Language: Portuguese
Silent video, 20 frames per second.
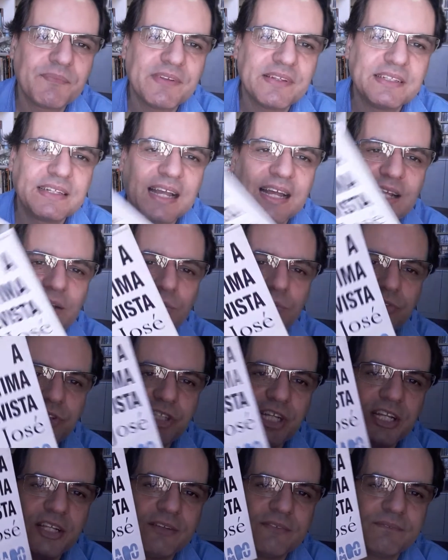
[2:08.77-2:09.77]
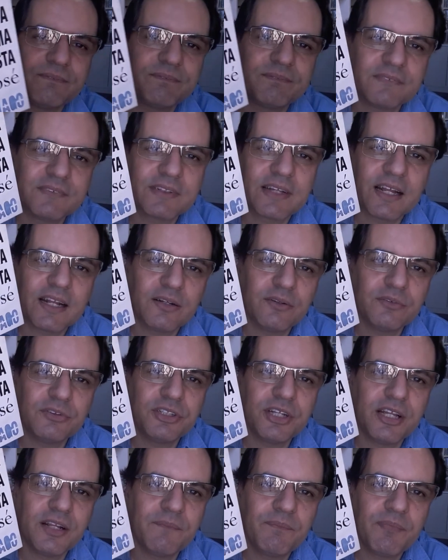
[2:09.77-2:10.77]
Esse cara é um gênio. Esse cara é um
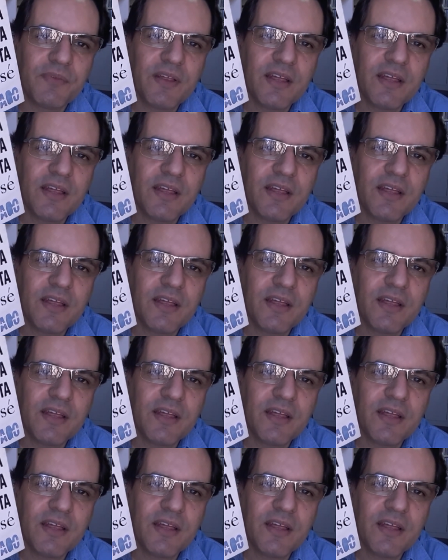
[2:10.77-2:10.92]
gênio.